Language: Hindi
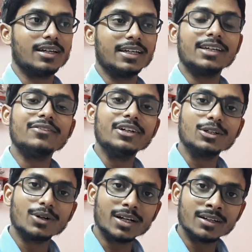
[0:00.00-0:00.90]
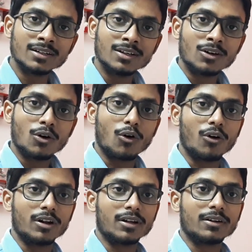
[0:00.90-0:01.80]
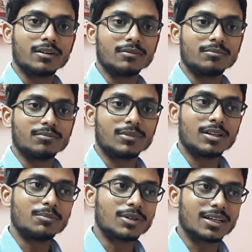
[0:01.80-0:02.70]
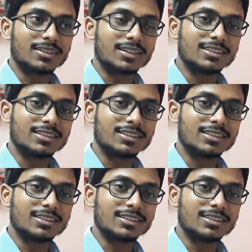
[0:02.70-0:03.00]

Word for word: एक ही वीडियो है और मतलब कि,